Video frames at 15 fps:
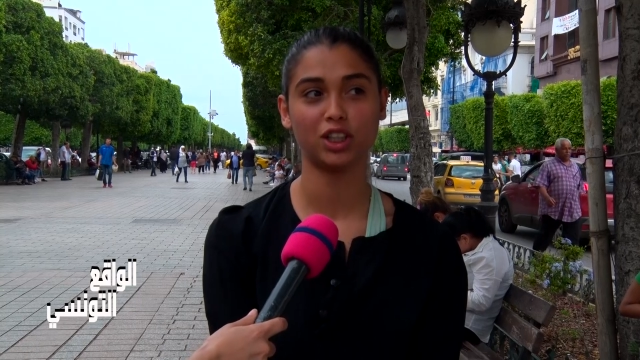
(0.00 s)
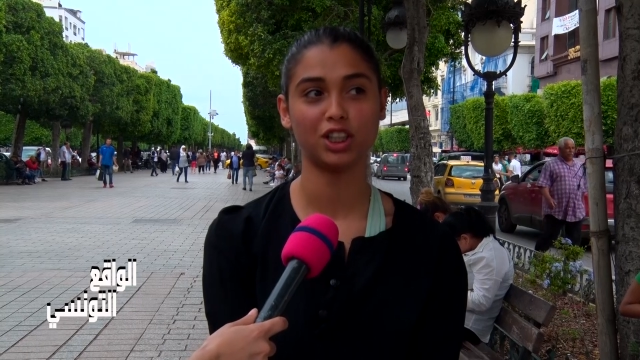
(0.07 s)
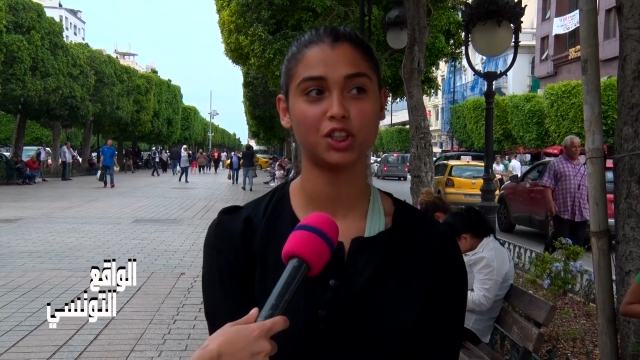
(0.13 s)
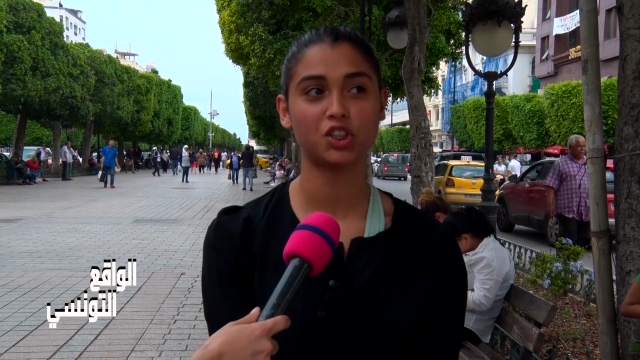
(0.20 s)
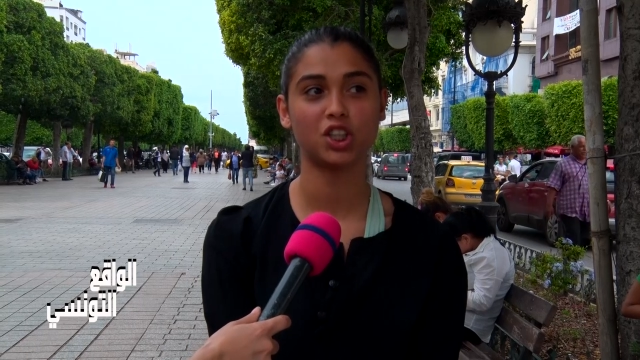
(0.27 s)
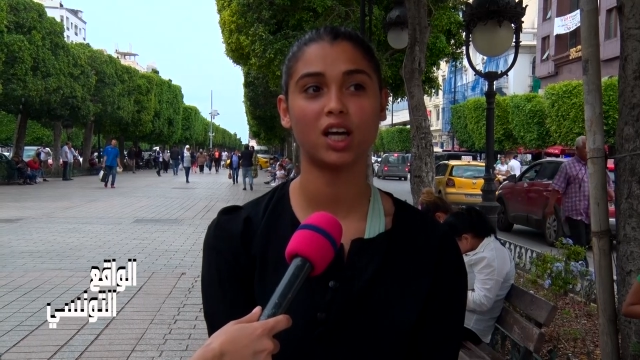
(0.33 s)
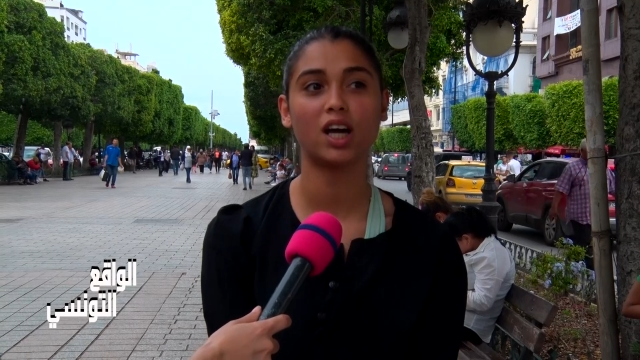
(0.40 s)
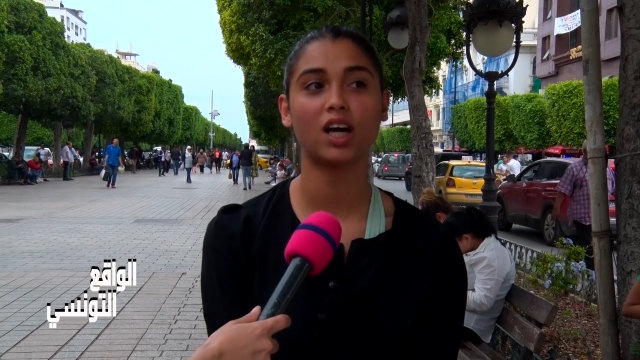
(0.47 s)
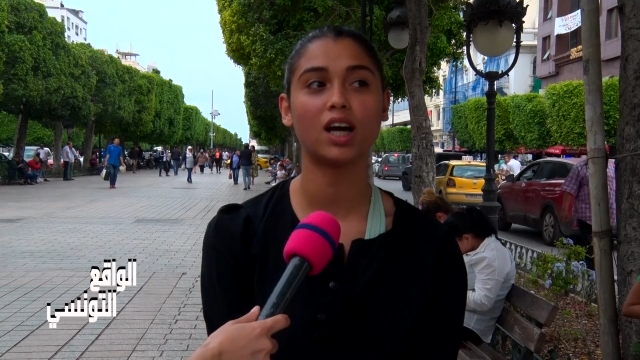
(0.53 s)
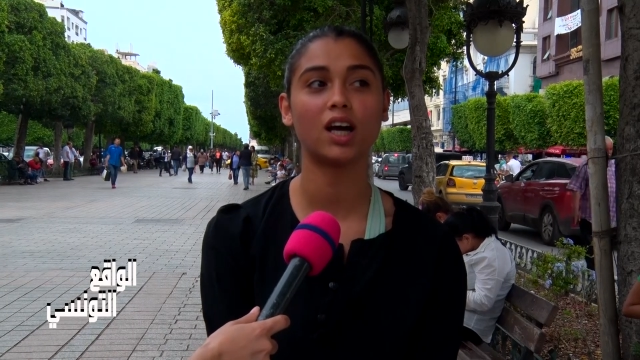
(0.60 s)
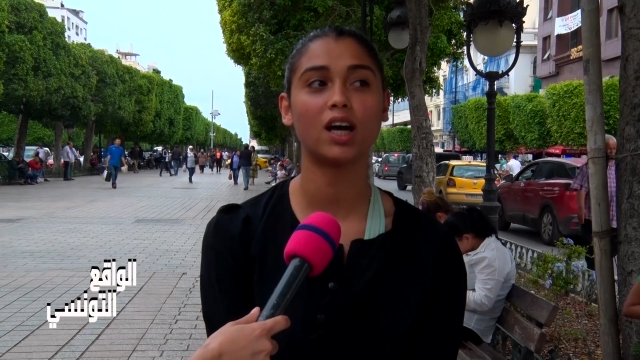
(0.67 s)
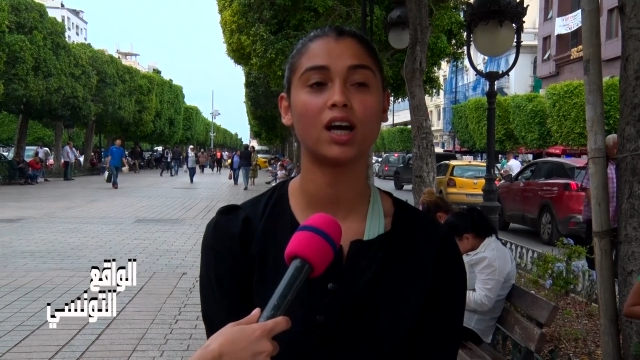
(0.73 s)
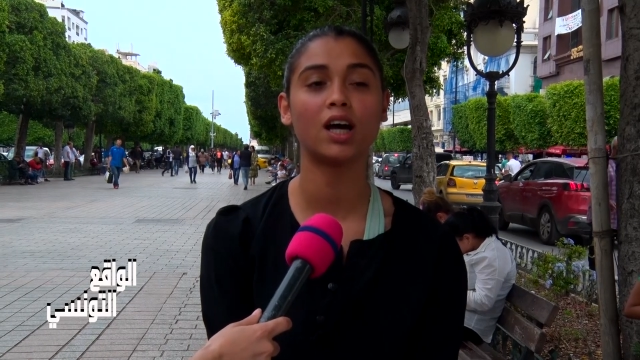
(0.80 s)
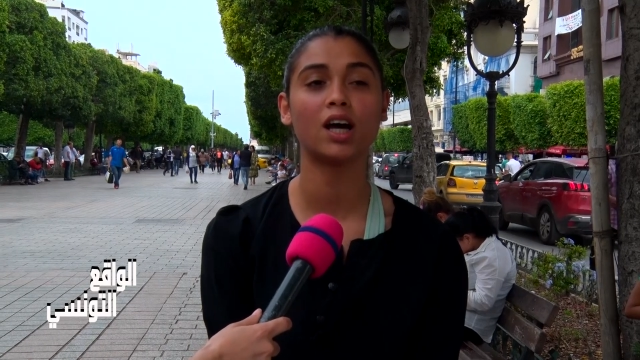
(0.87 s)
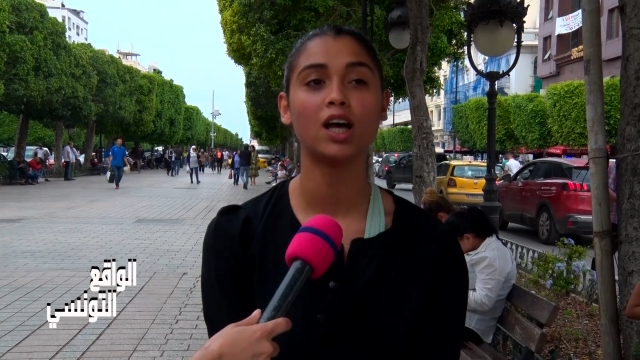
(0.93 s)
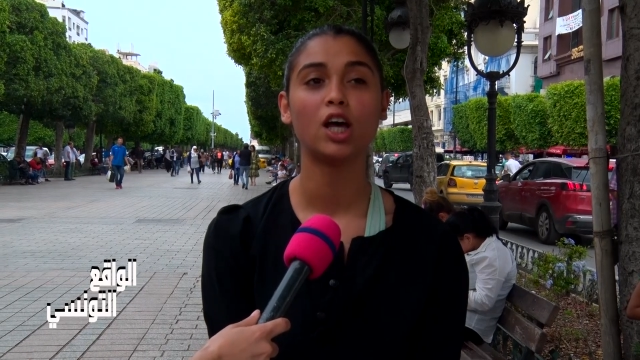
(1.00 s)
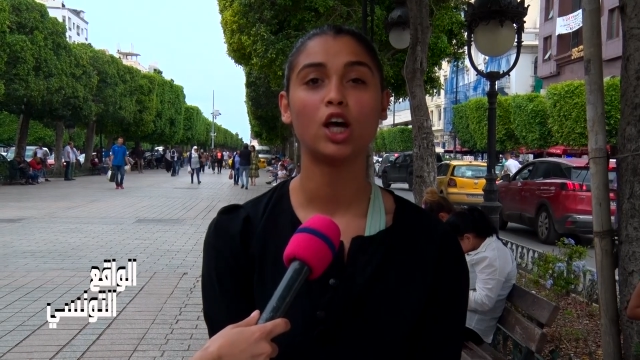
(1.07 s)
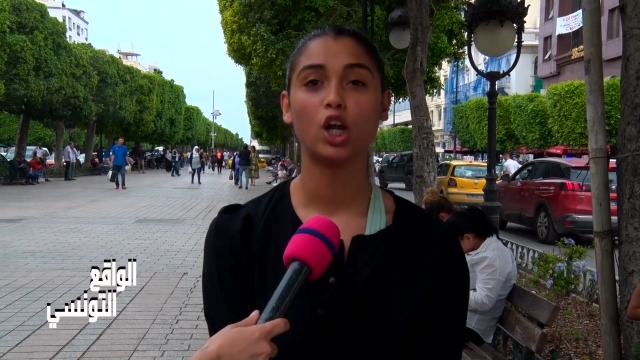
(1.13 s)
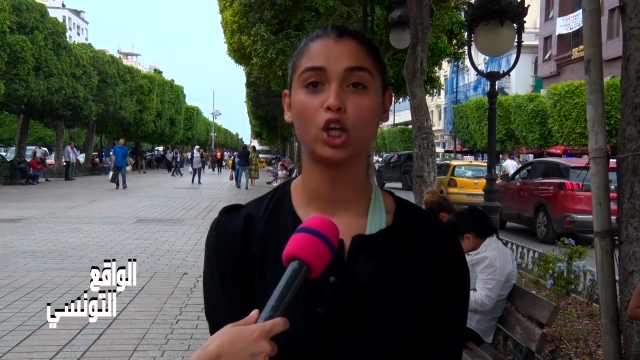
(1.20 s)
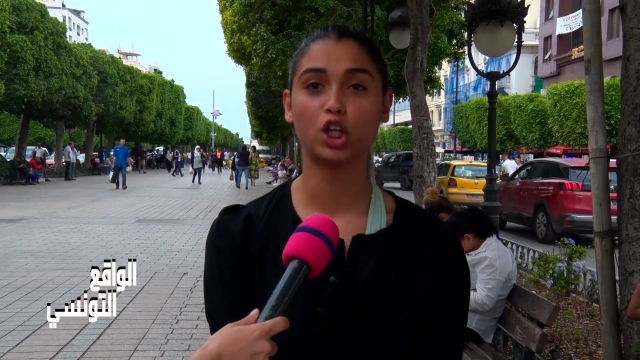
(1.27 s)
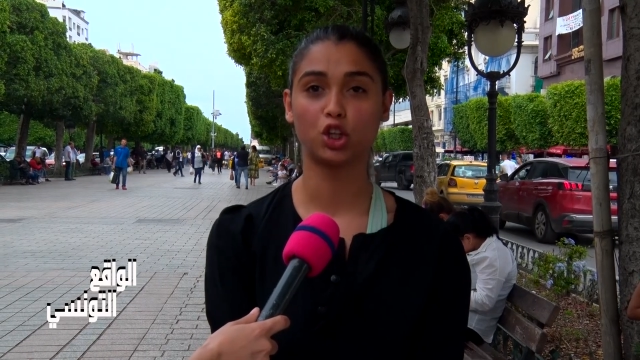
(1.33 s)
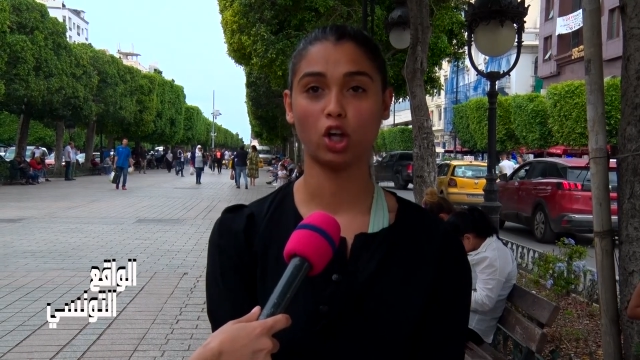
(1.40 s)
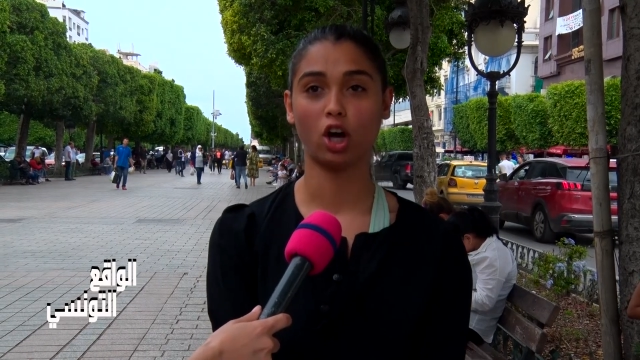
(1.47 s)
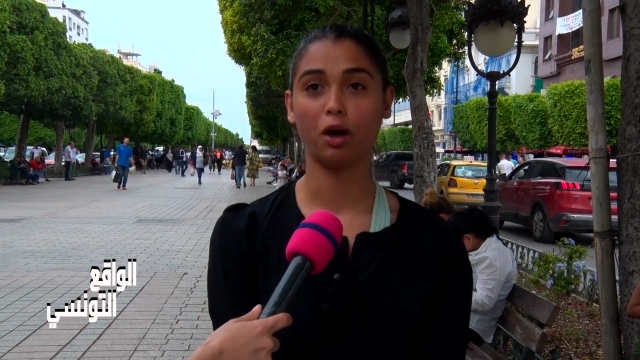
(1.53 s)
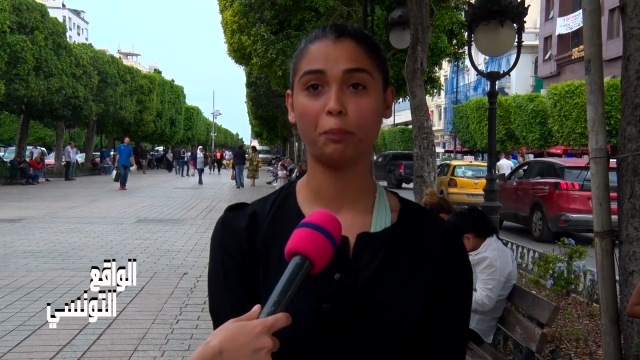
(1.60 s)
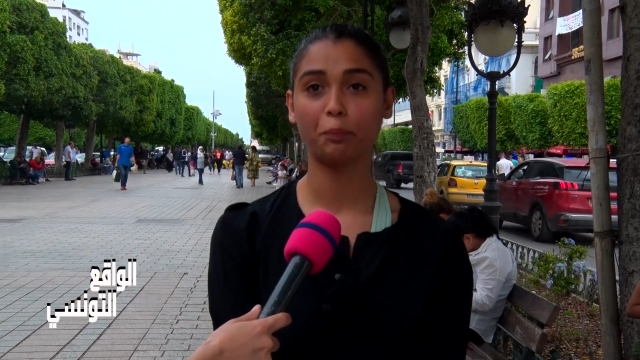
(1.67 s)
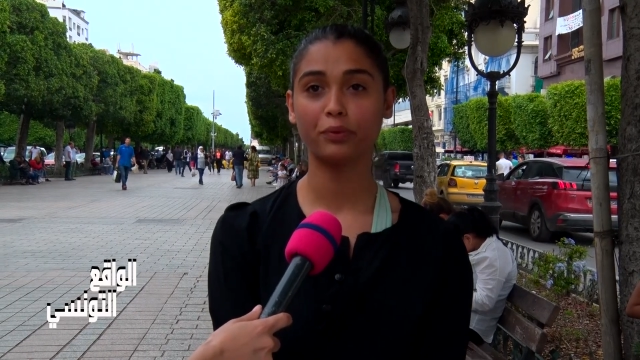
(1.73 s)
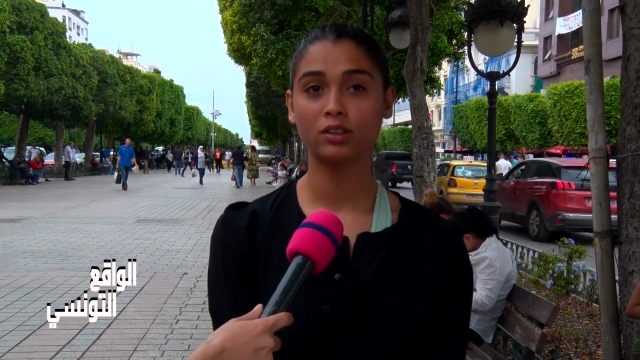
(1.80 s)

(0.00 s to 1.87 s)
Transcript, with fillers: عيشه للطق